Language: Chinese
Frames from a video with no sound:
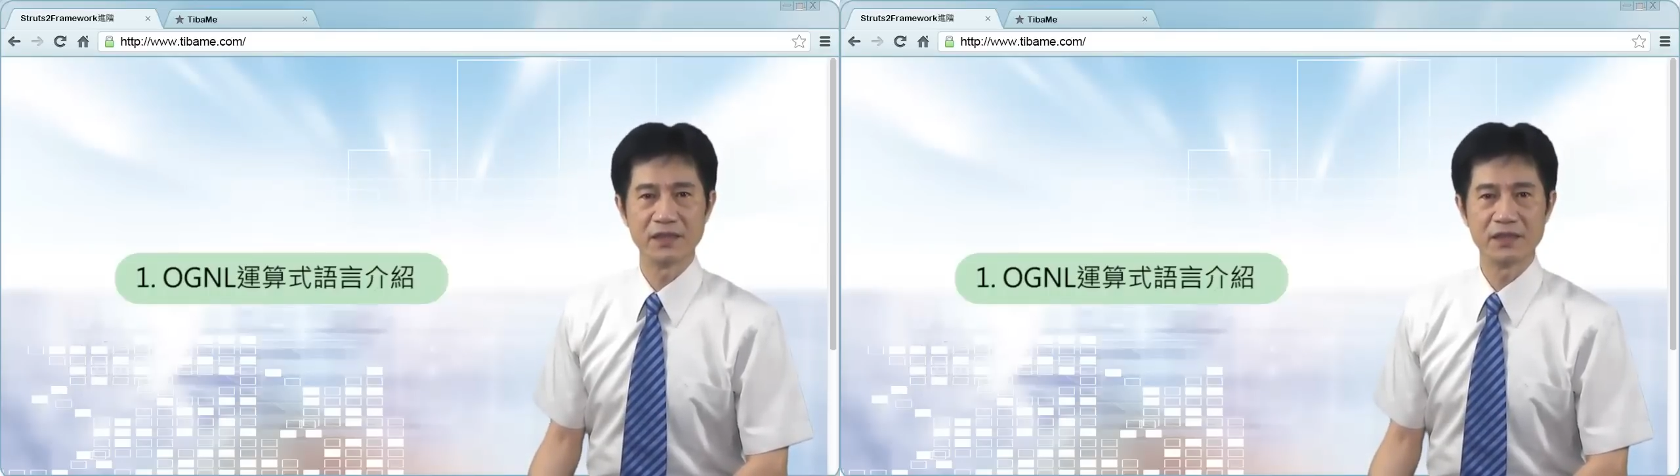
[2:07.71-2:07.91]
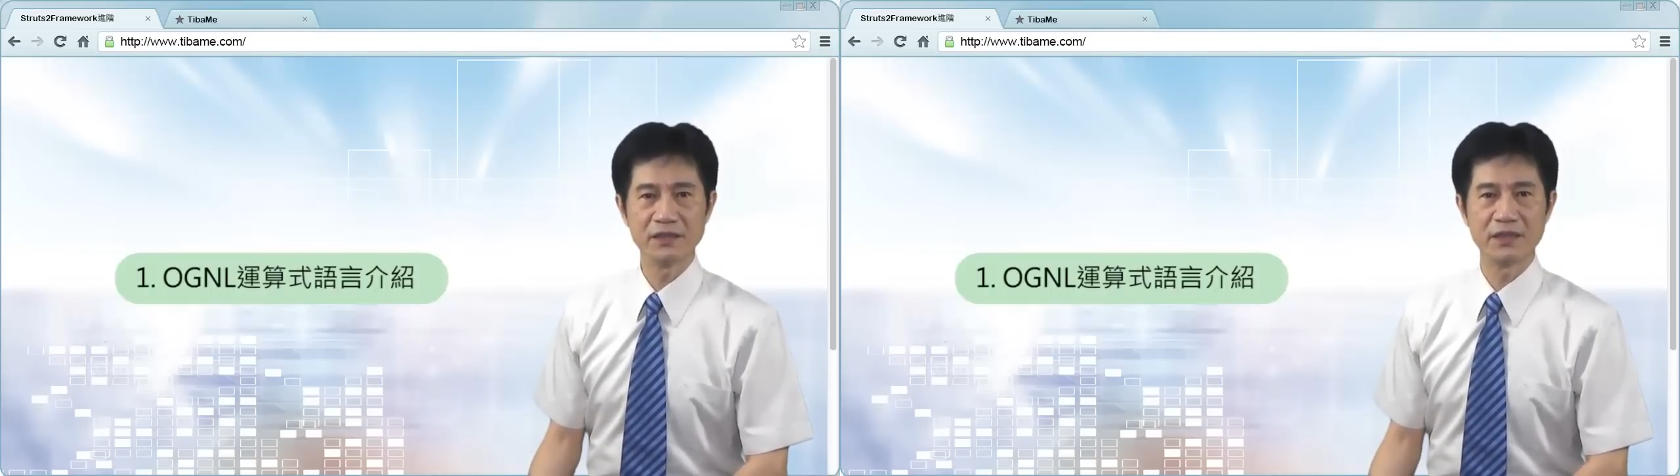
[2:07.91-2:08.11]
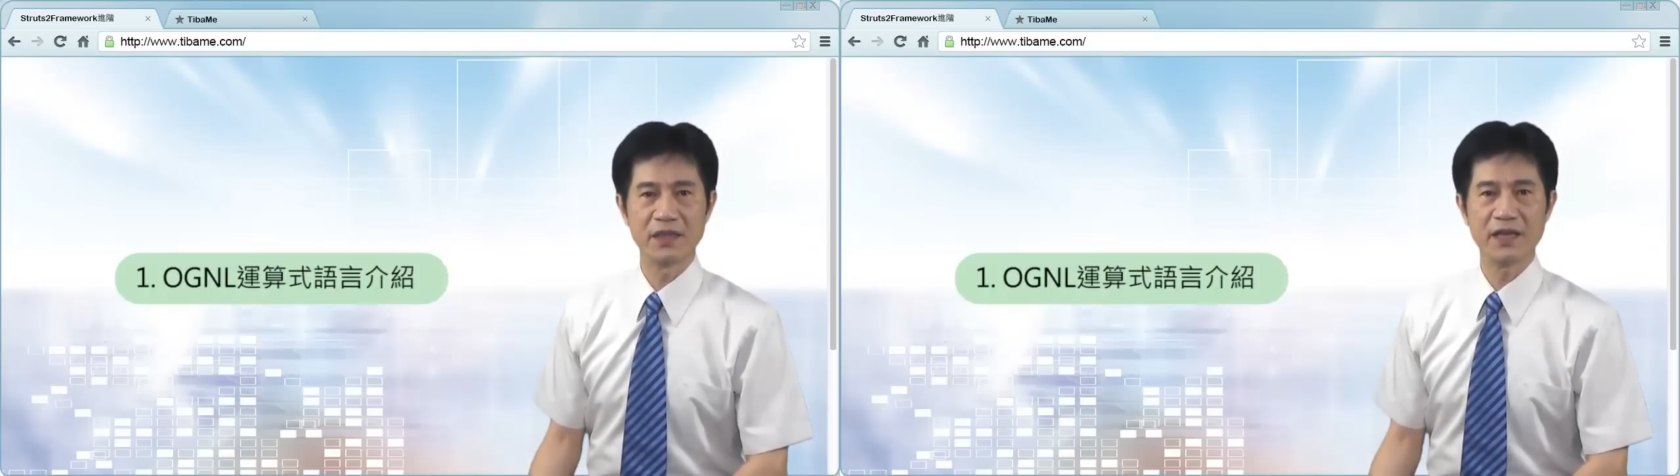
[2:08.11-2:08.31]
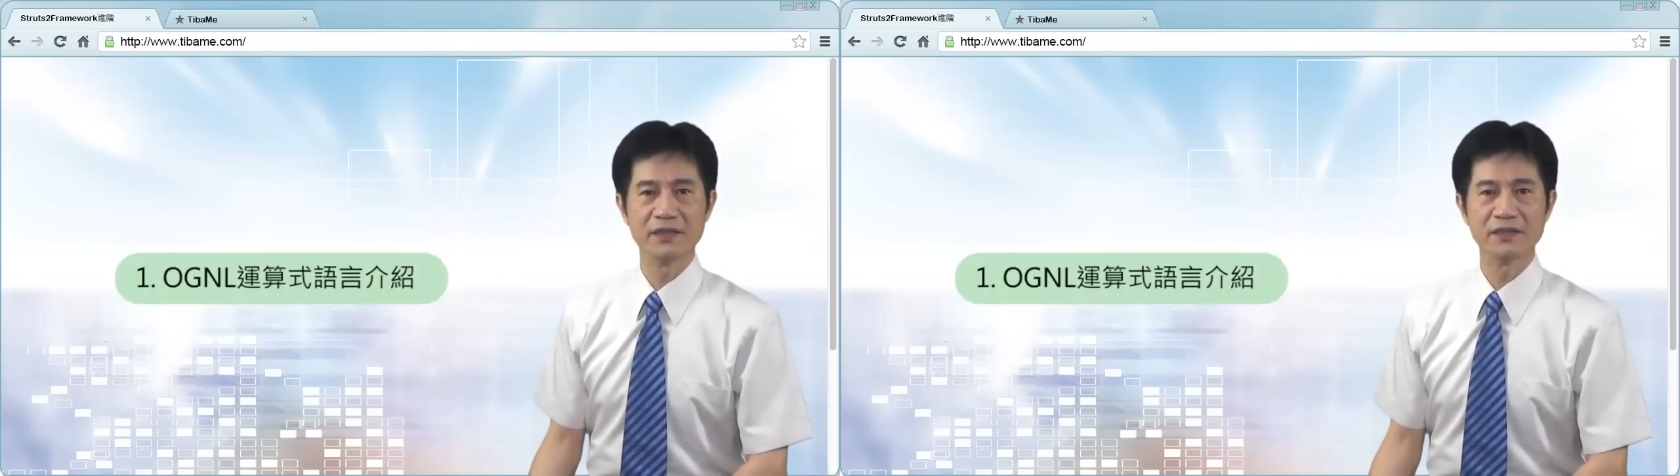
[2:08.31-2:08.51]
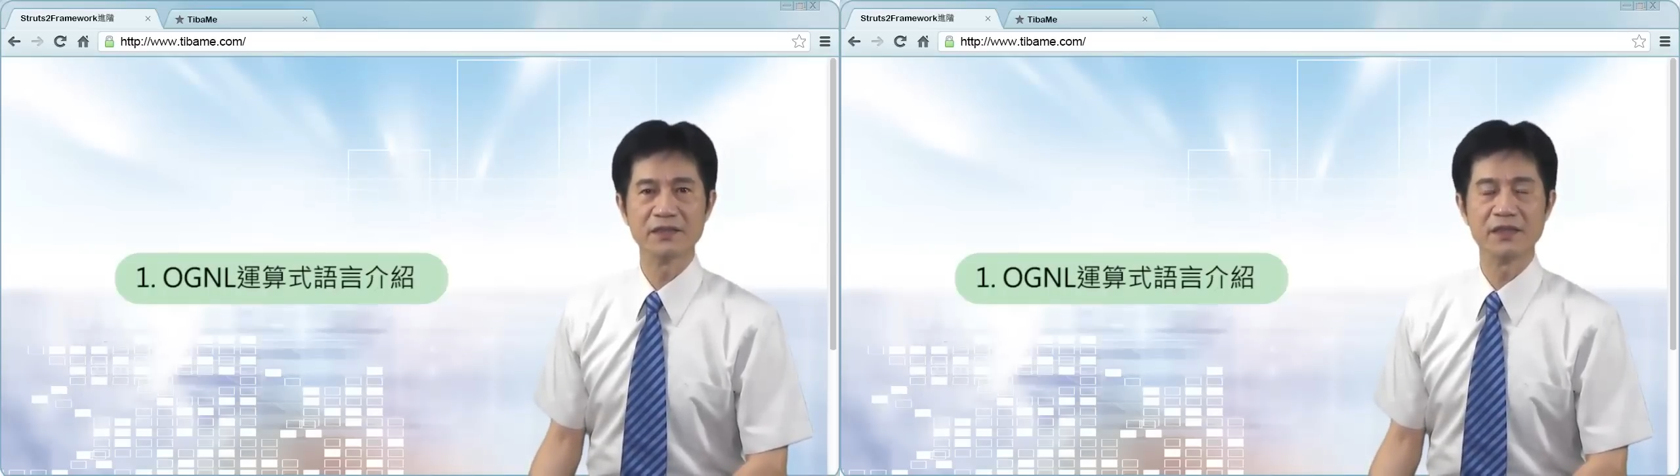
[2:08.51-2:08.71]
课程开
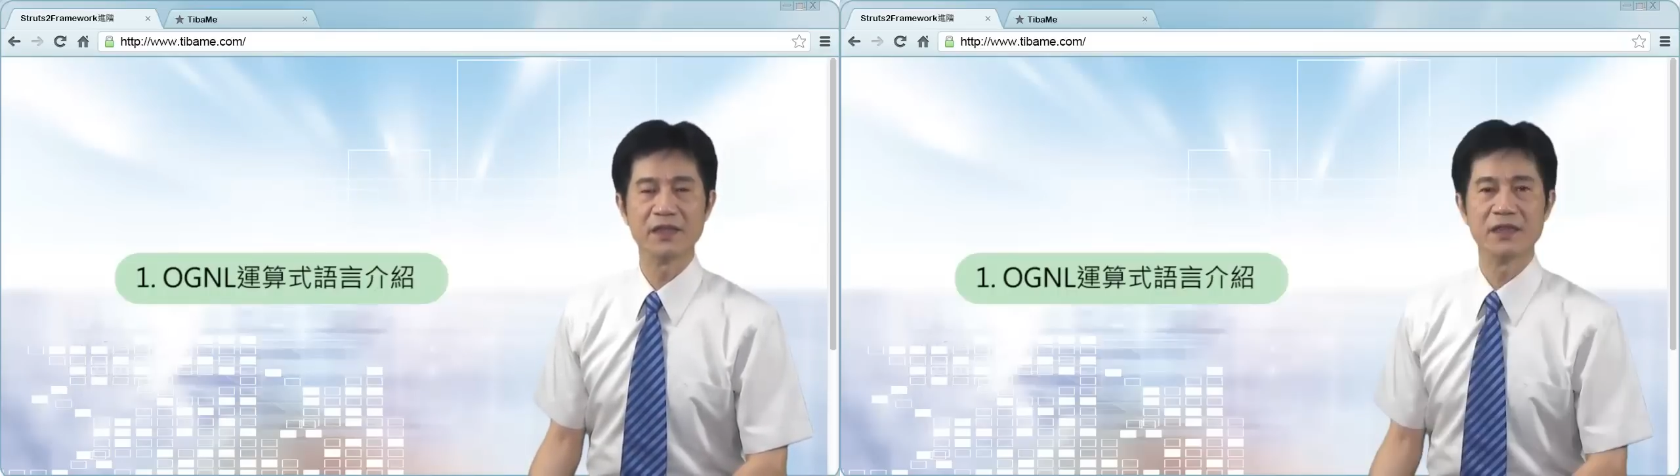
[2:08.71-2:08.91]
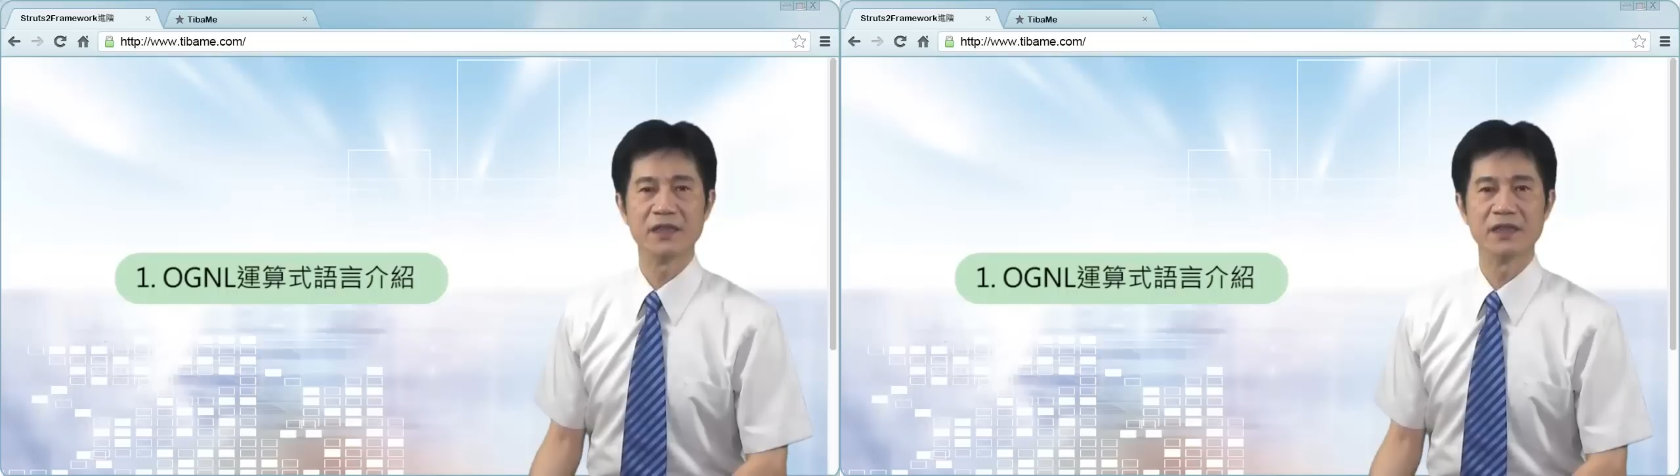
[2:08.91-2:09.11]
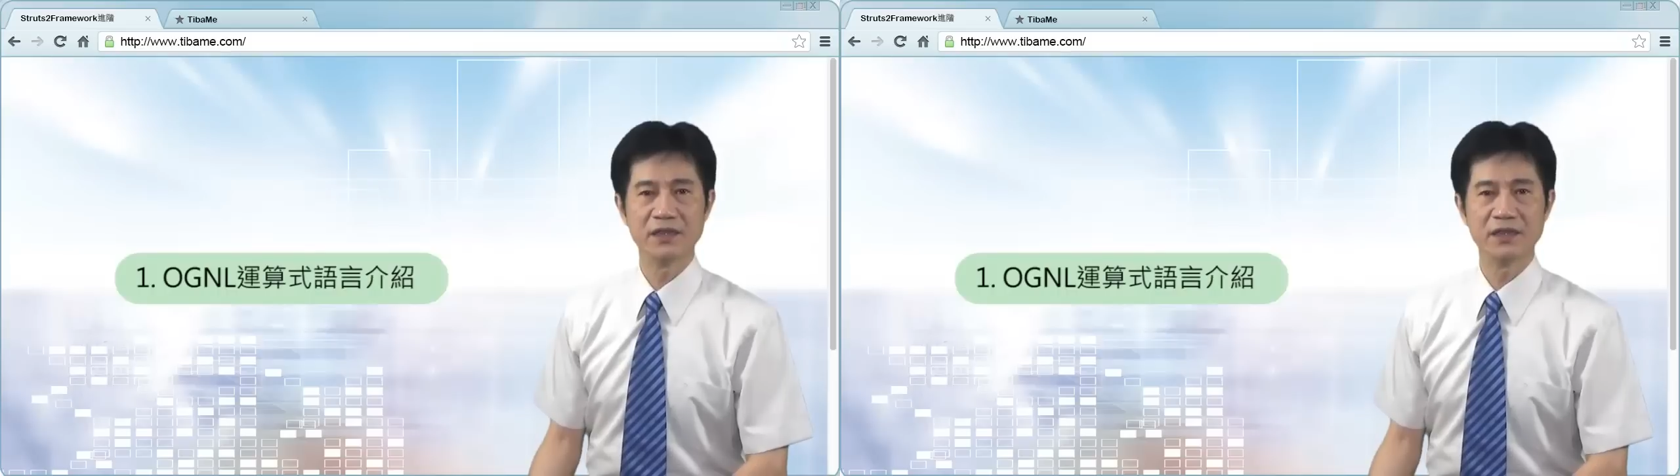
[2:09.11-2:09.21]
始之前呢，